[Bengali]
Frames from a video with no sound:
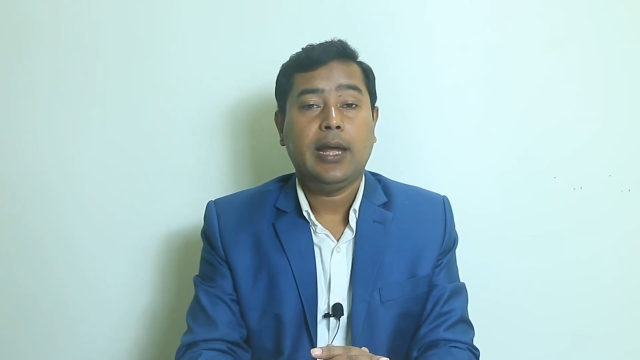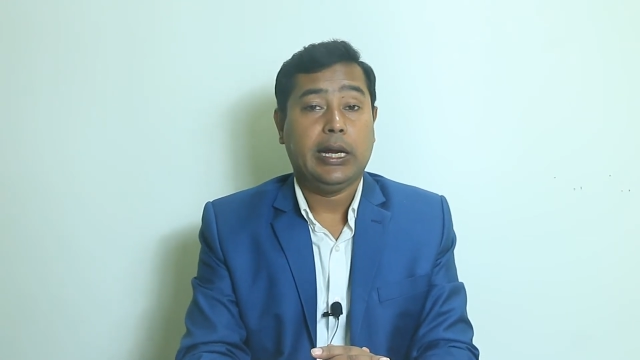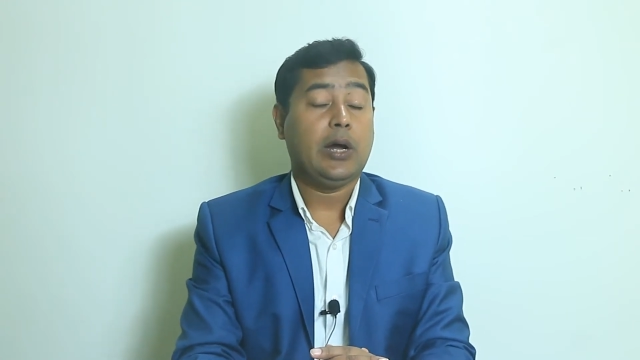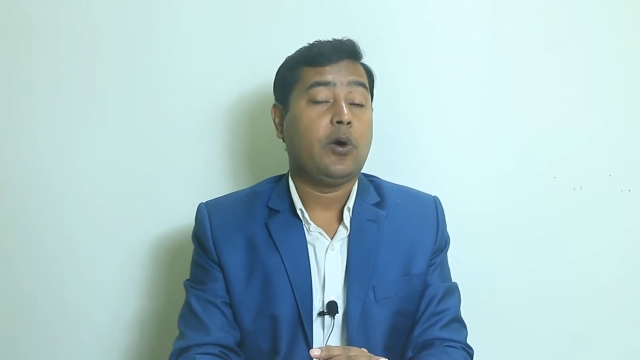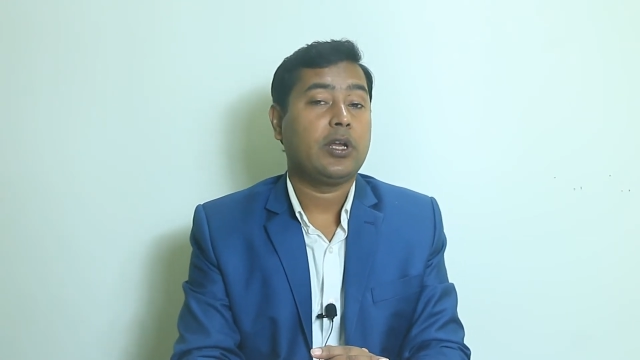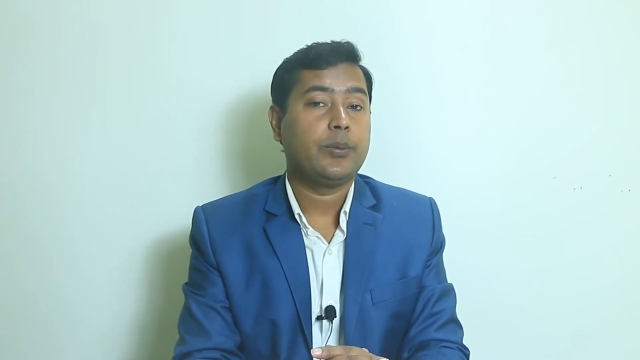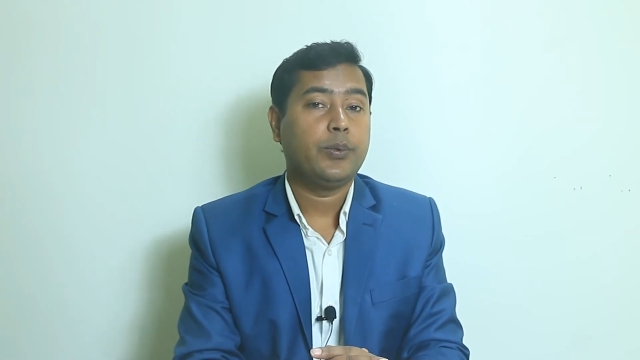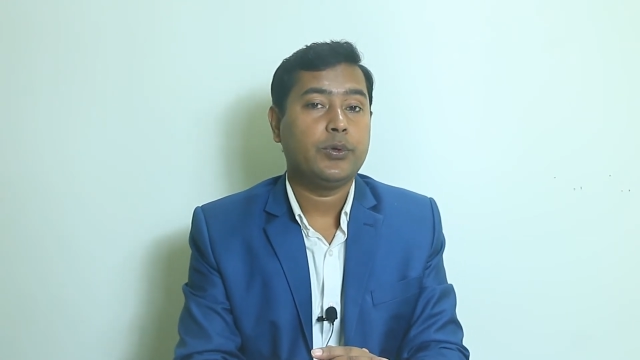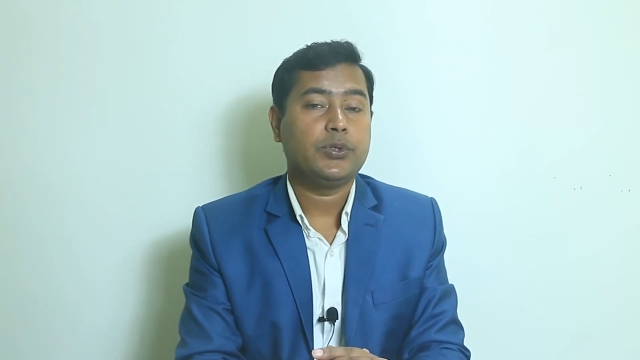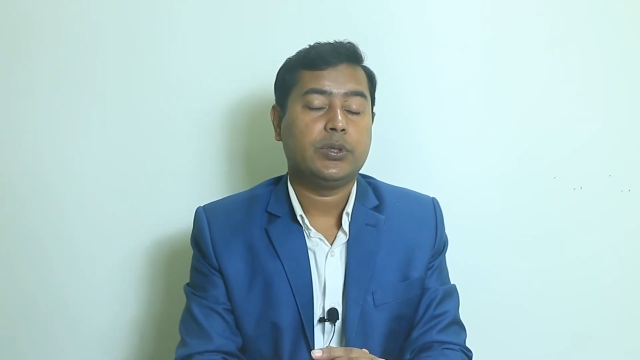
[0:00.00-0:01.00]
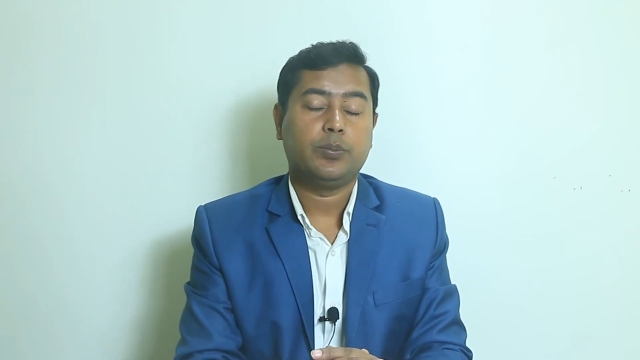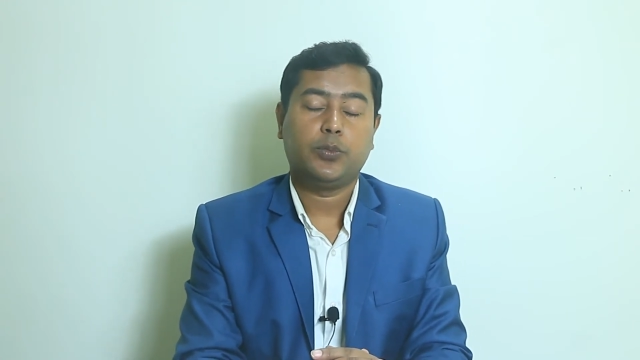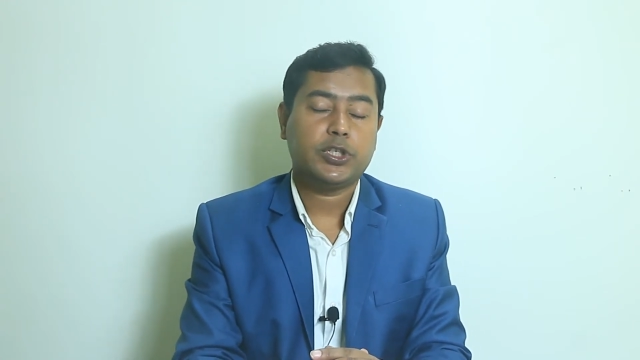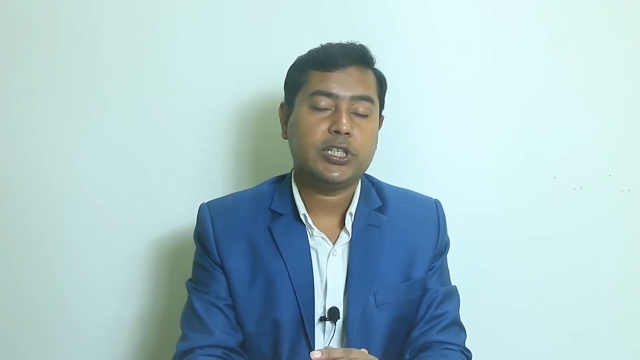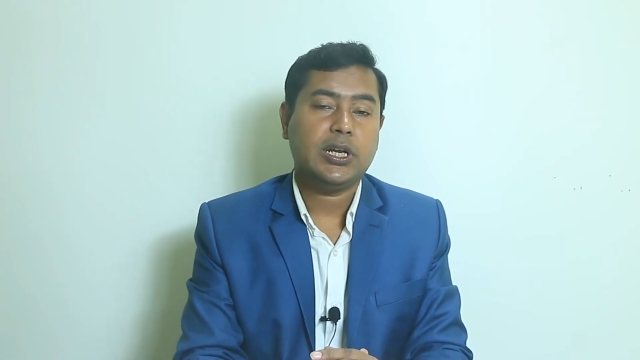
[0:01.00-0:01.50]
এটা অনেক পুরুষ
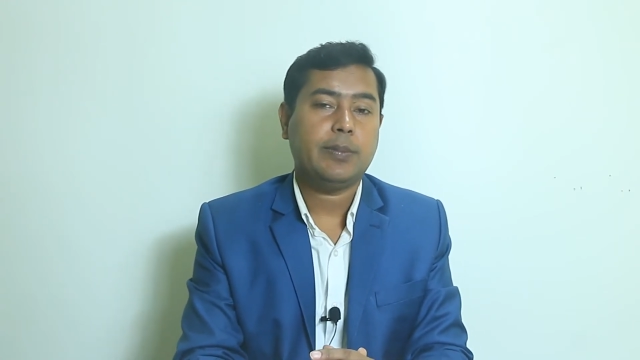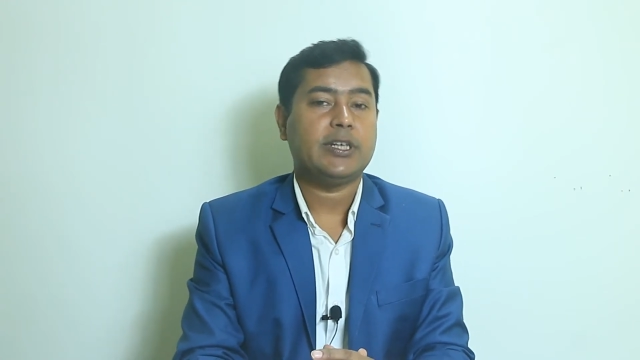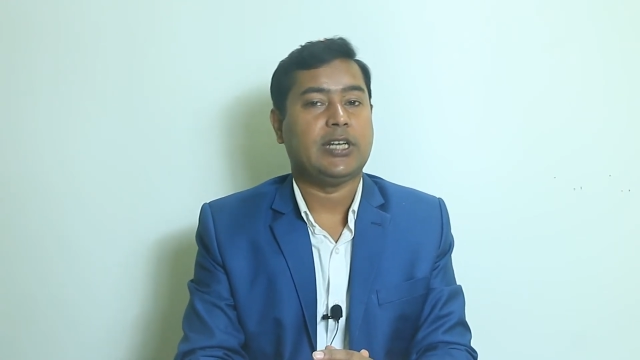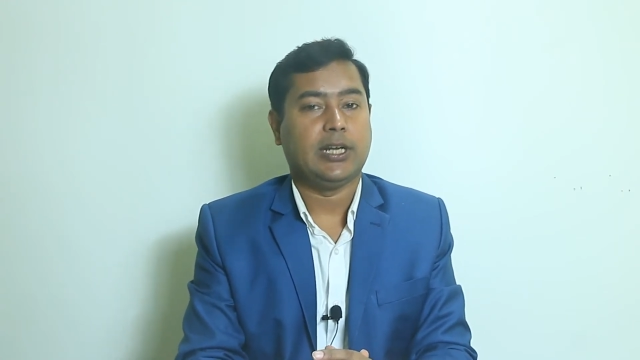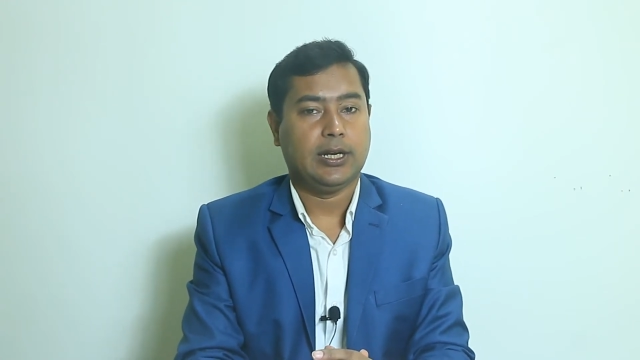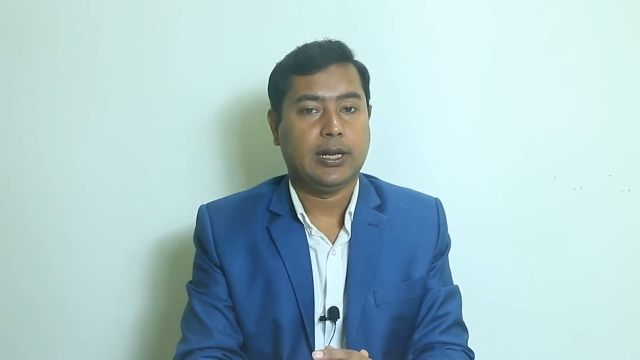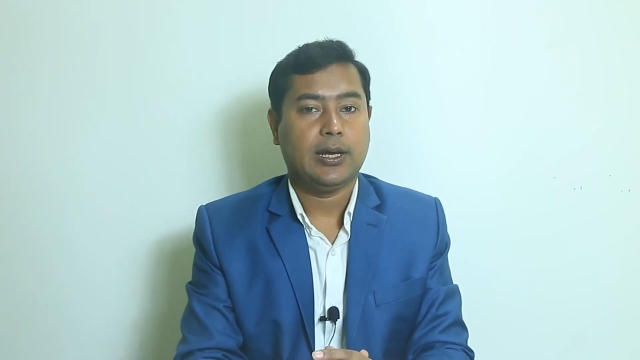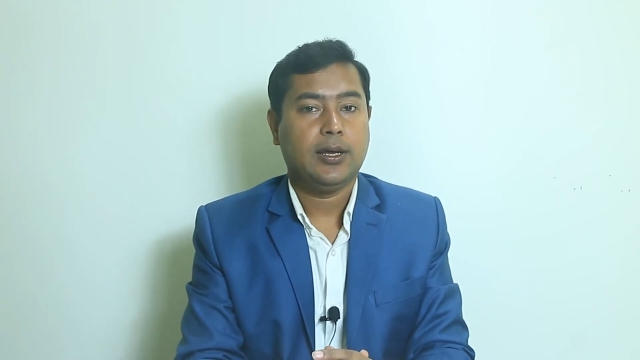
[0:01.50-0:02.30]
বোঝেন না বা জানেন না